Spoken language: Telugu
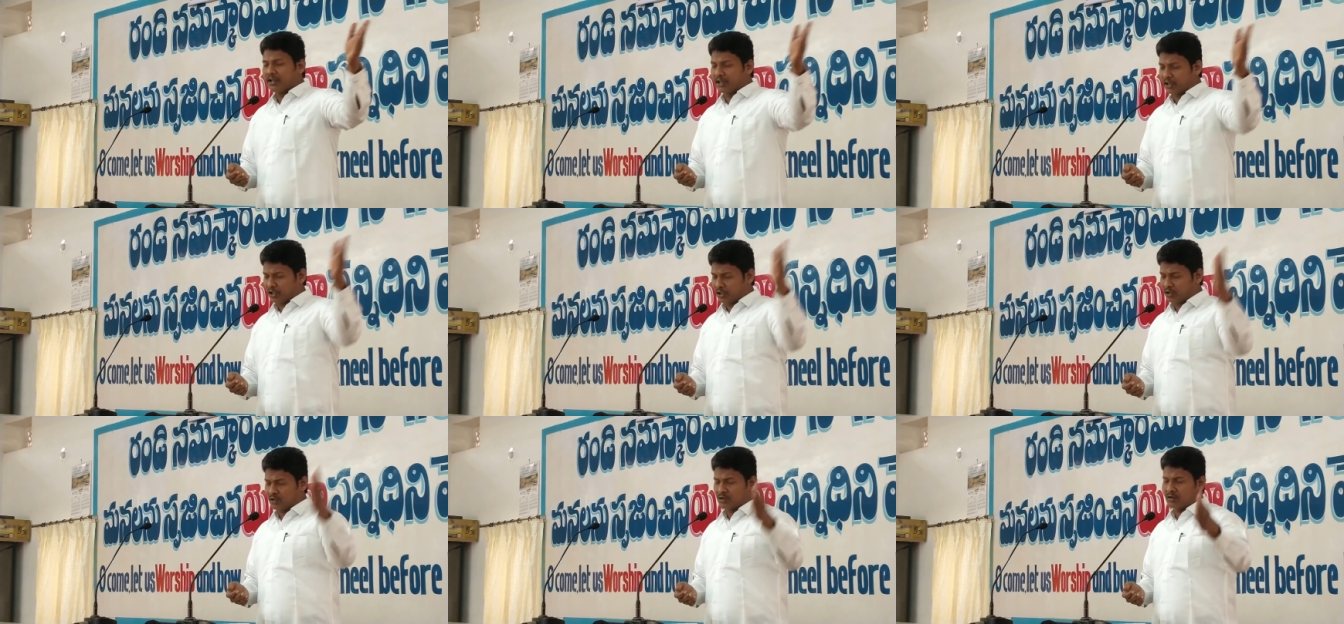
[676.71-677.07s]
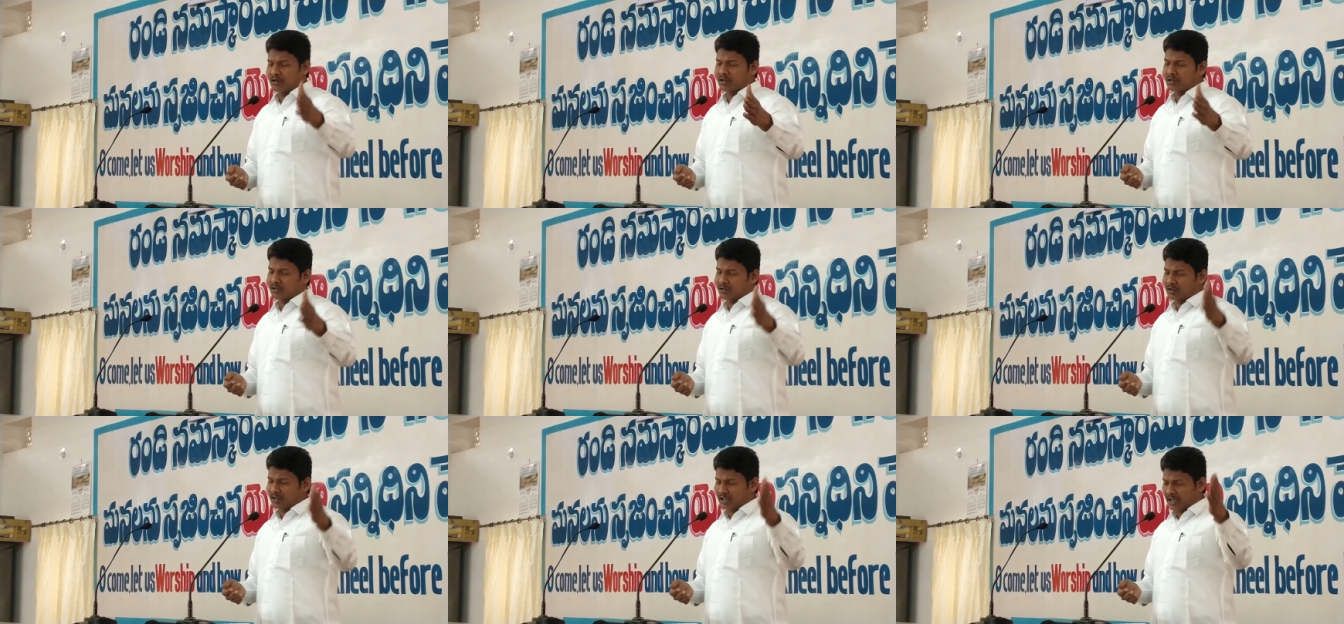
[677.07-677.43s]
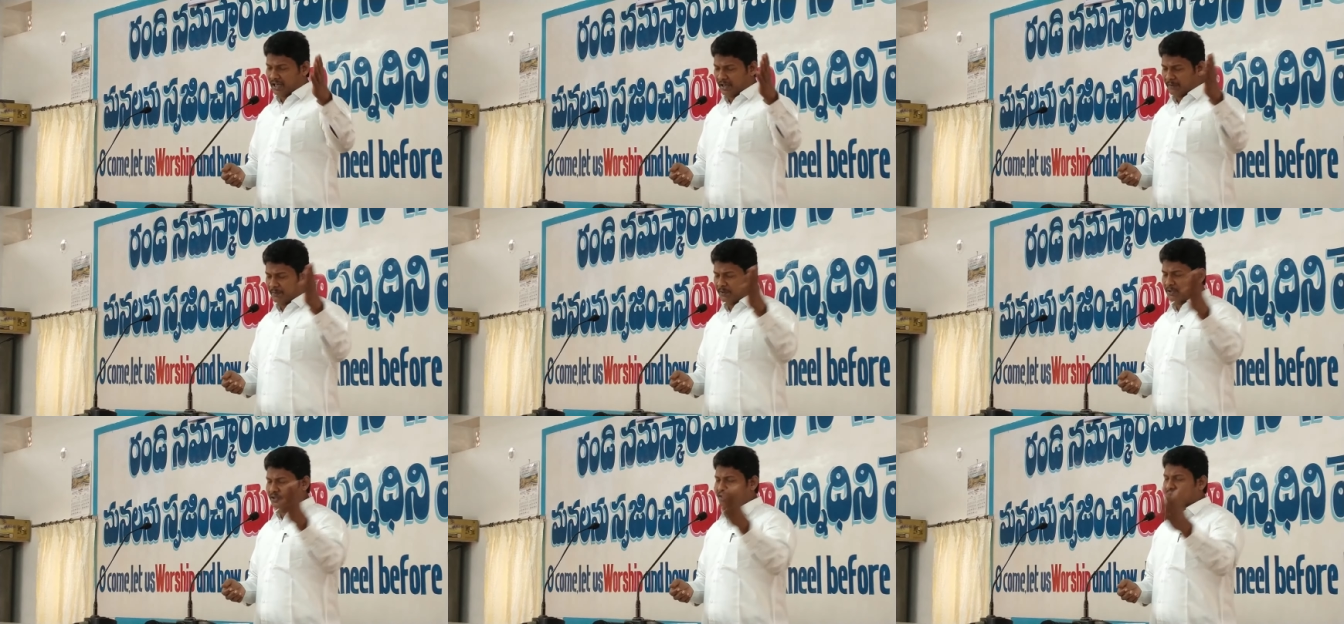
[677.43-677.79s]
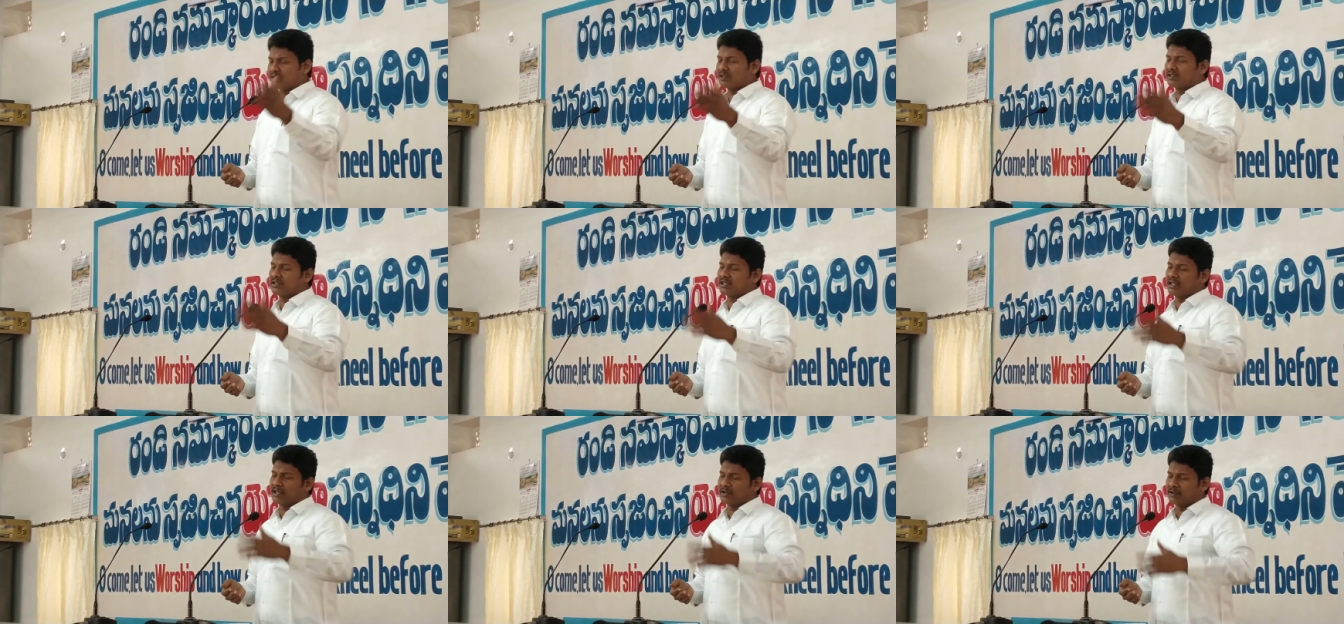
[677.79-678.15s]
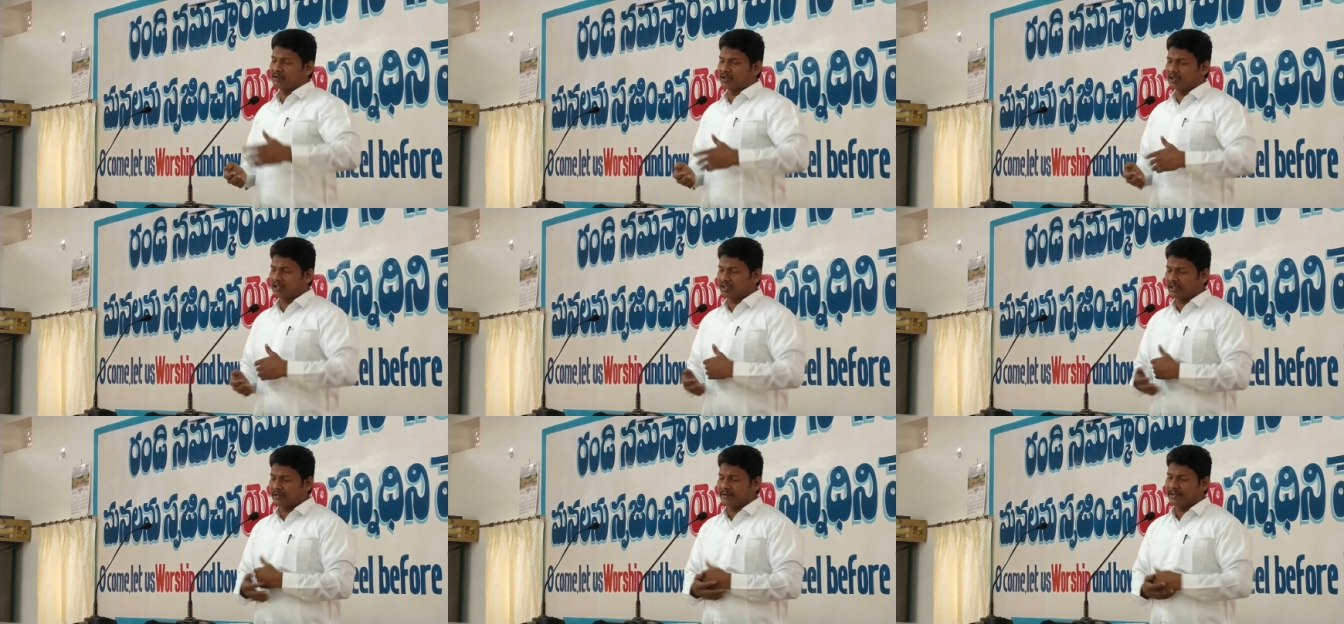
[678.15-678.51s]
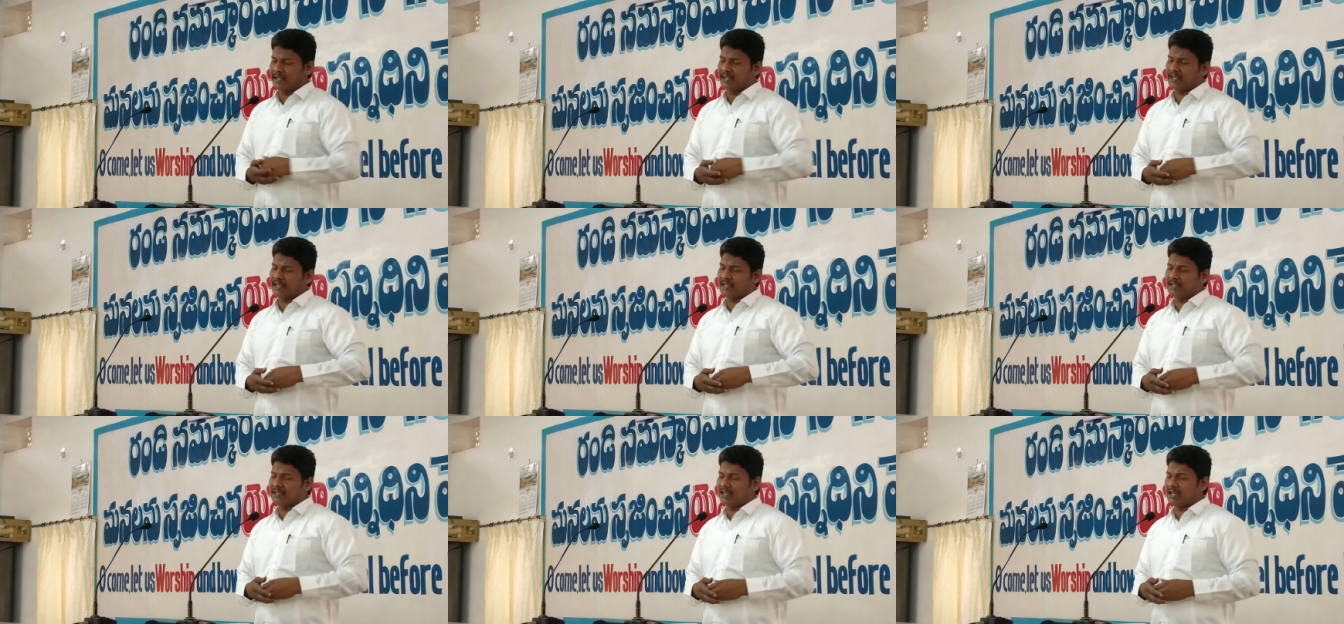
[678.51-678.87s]
ఎన్నుకుంటూ నడిపిస్తూ వచ్చినటువంటి
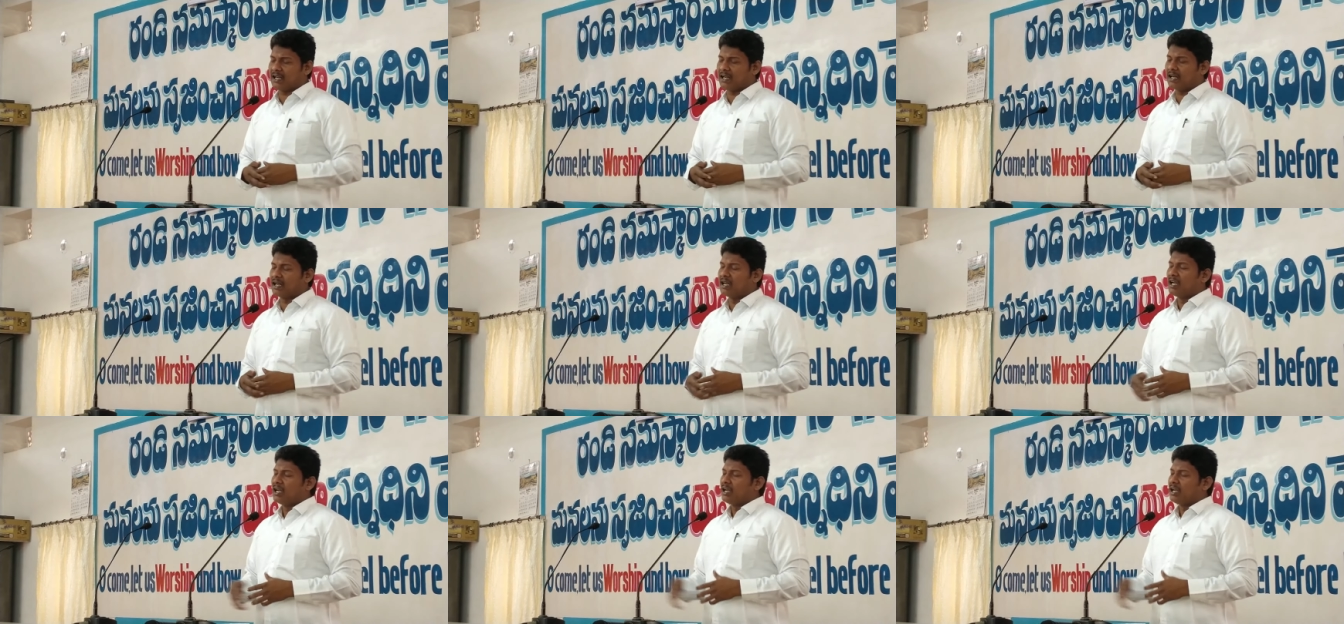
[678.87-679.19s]
దేవుడే కదా